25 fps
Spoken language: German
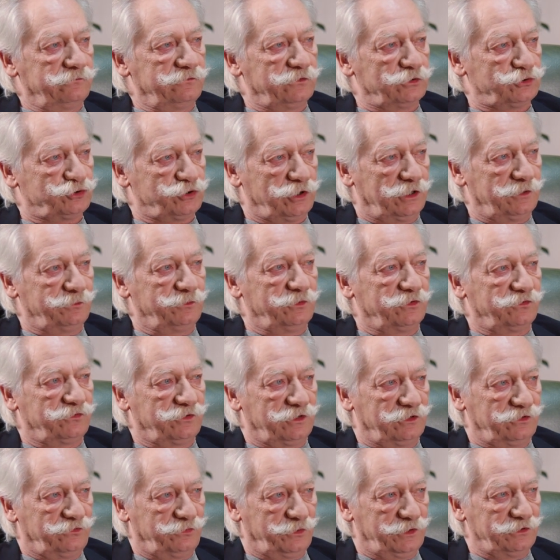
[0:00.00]
wir schreiben das
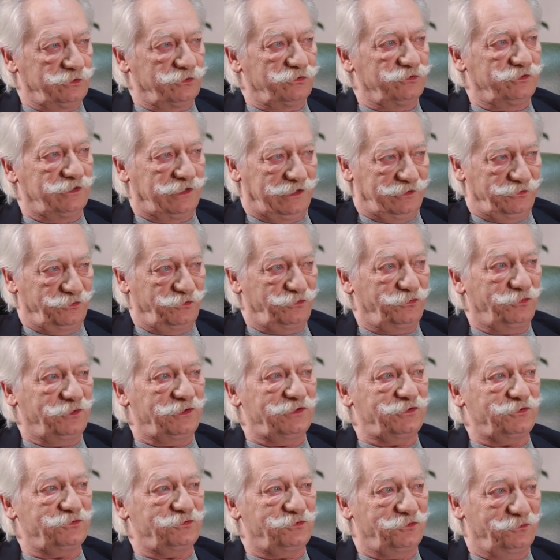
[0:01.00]
Jahr
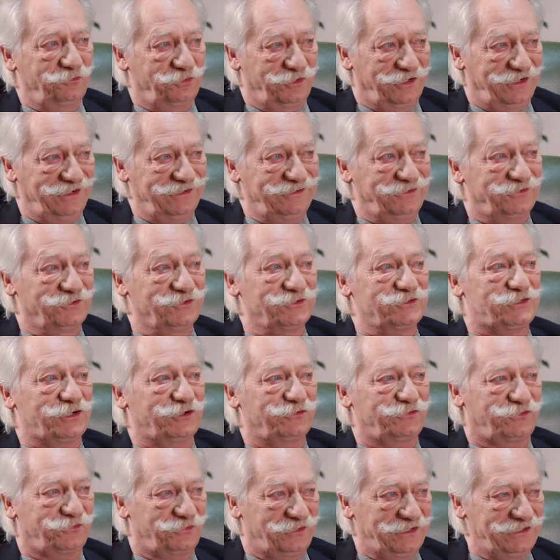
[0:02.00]
2021 und bereiten uns
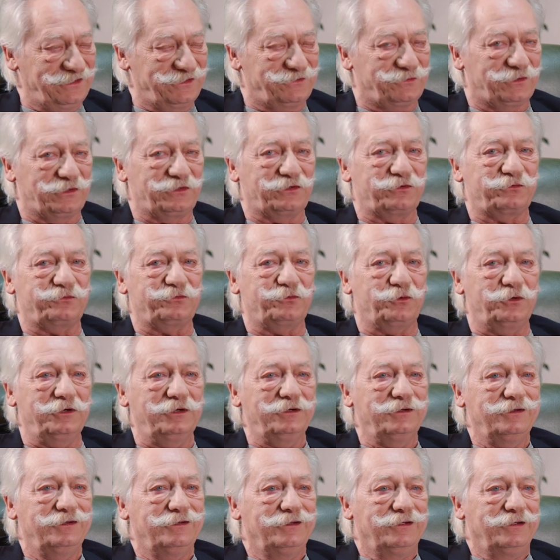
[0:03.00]
auf 2022 vor.